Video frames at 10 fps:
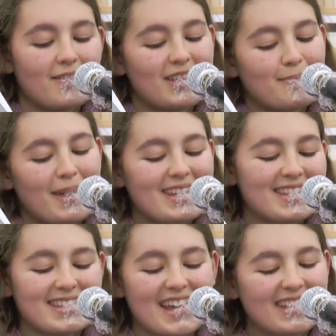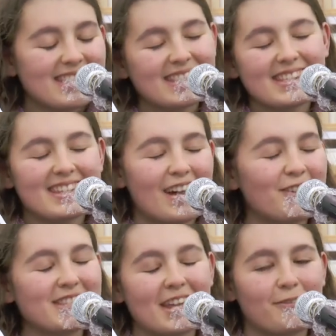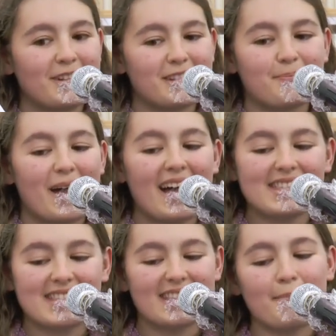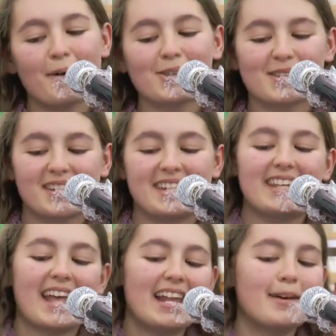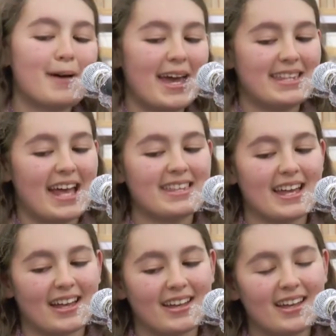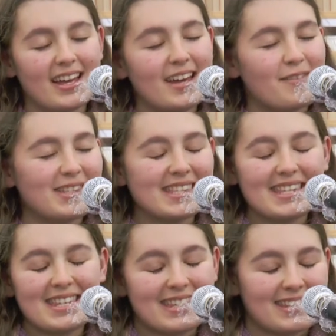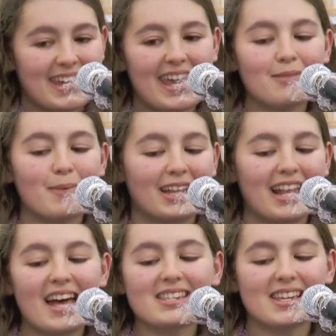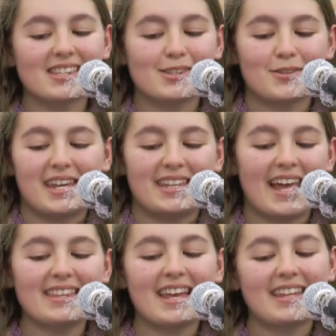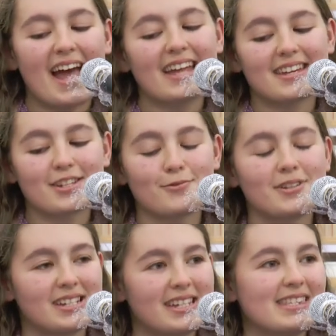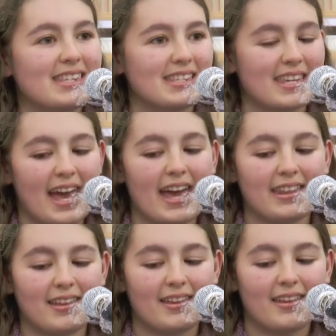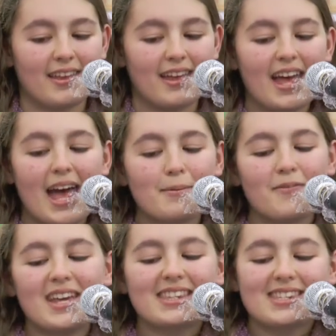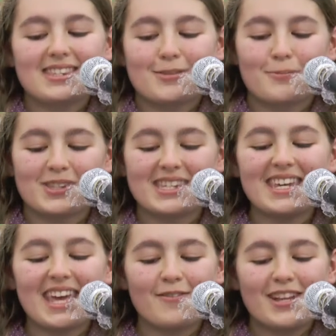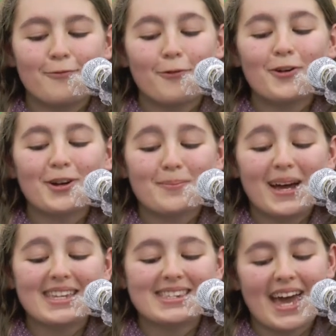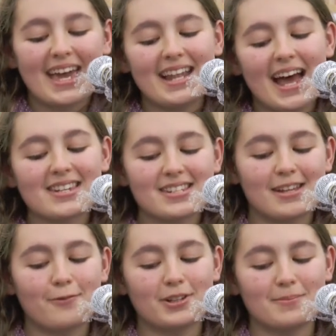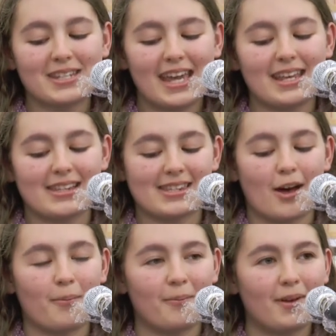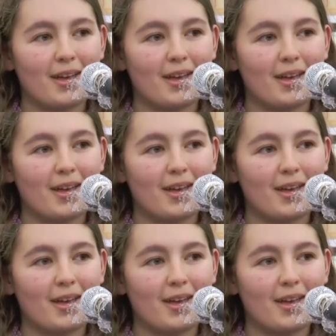Wie die Mädchen tanzen, sieht aus nach viel Spaß. In der Pause stehen alle beieinander. Wie sie sich drehen, macht Lars ganz durcheinander. Nach der Schule schließt er sich ein. Er bewegt sich zur Musik, er will die Funke Marie sein. Lars steht vor dem Trainingsraum.